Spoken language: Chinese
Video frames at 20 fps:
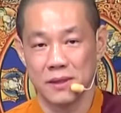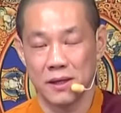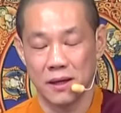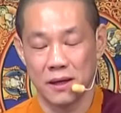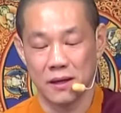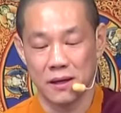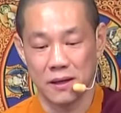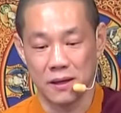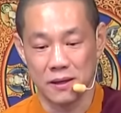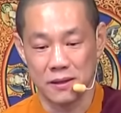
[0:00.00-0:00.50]

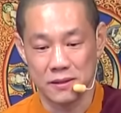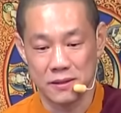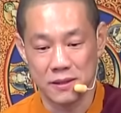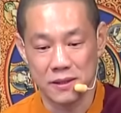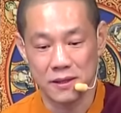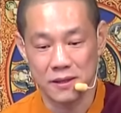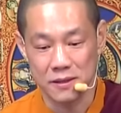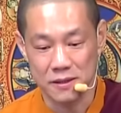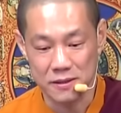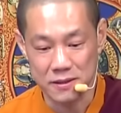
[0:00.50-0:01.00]
哦，
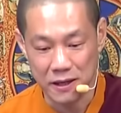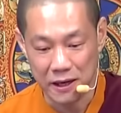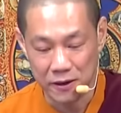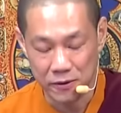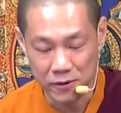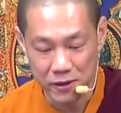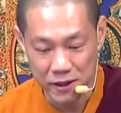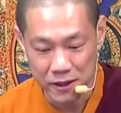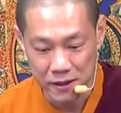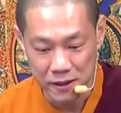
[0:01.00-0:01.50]
这样你才
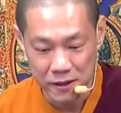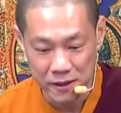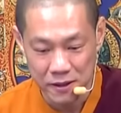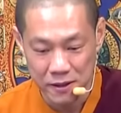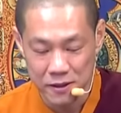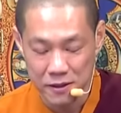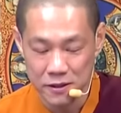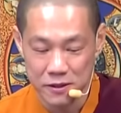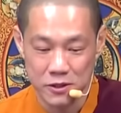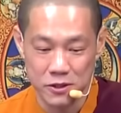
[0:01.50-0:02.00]
会
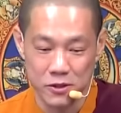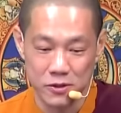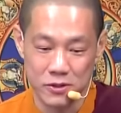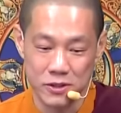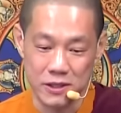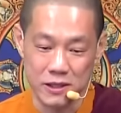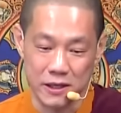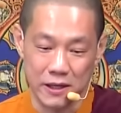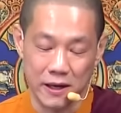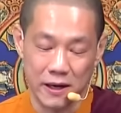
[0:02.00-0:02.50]
修
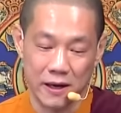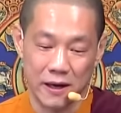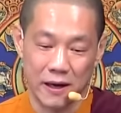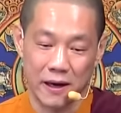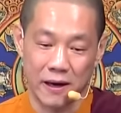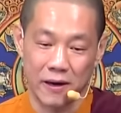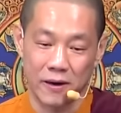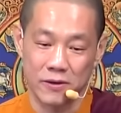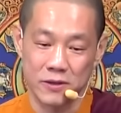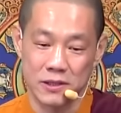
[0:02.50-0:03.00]
行也
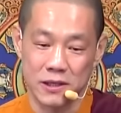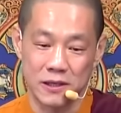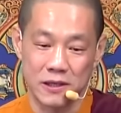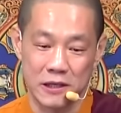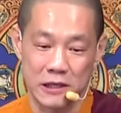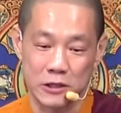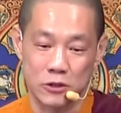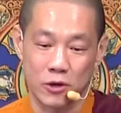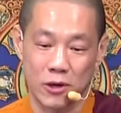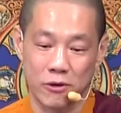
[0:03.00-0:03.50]
好，身
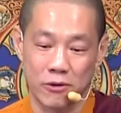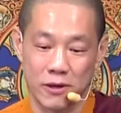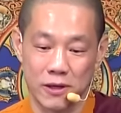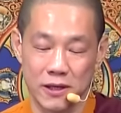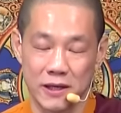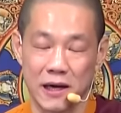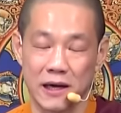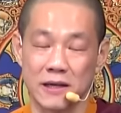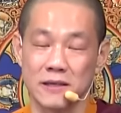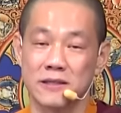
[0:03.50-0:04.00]
体状况
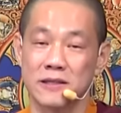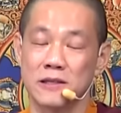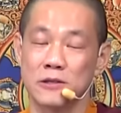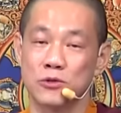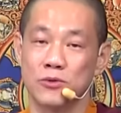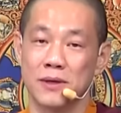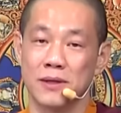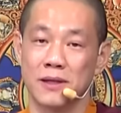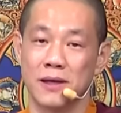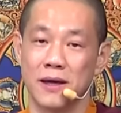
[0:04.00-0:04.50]
的养生
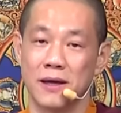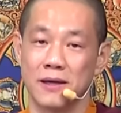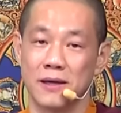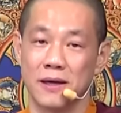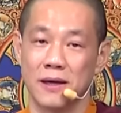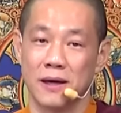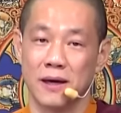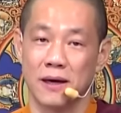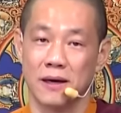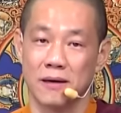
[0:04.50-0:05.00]
状态
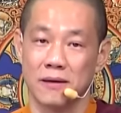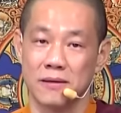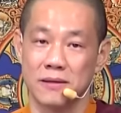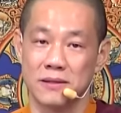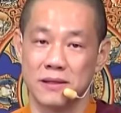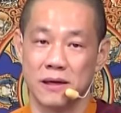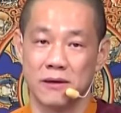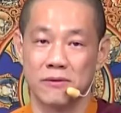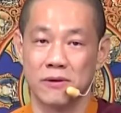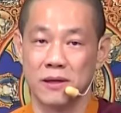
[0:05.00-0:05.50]
也好，
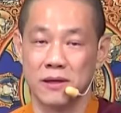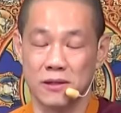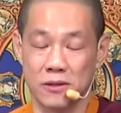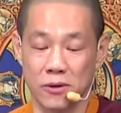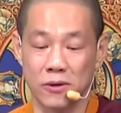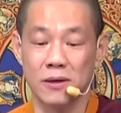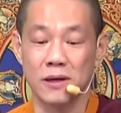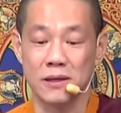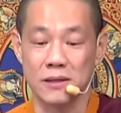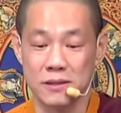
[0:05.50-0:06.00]
才会
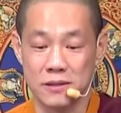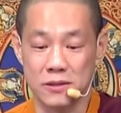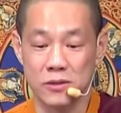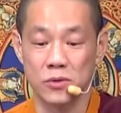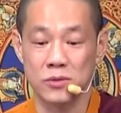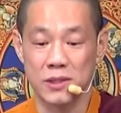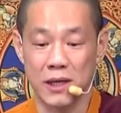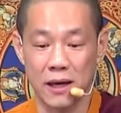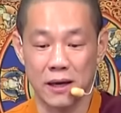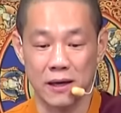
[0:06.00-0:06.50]

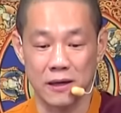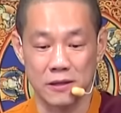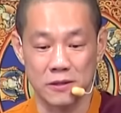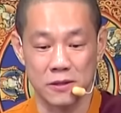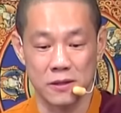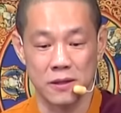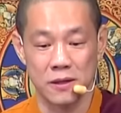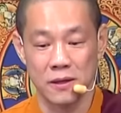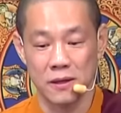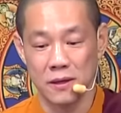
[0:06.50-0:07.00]
都在
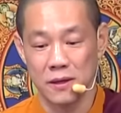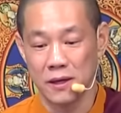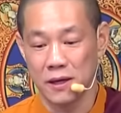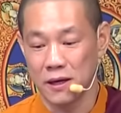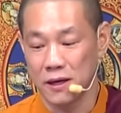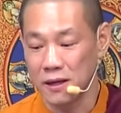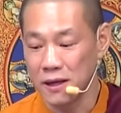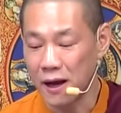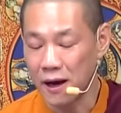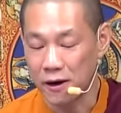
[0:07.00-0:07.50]

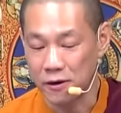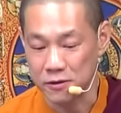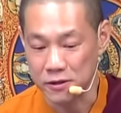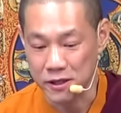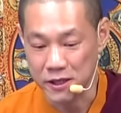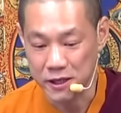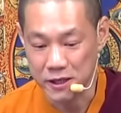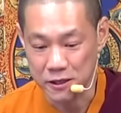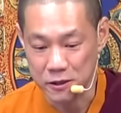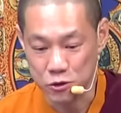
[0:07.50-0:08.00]
很好
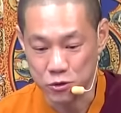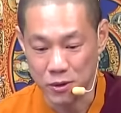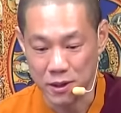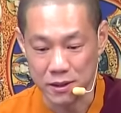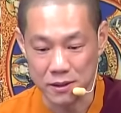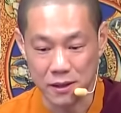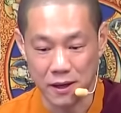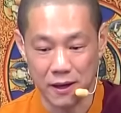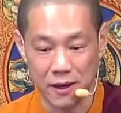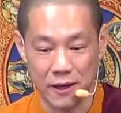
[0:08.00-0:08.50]
的一个
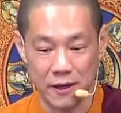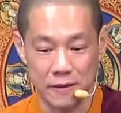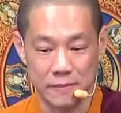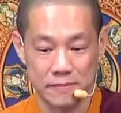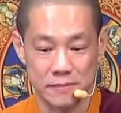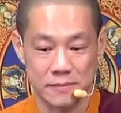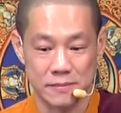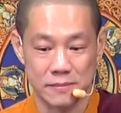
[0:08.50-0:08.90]
状态。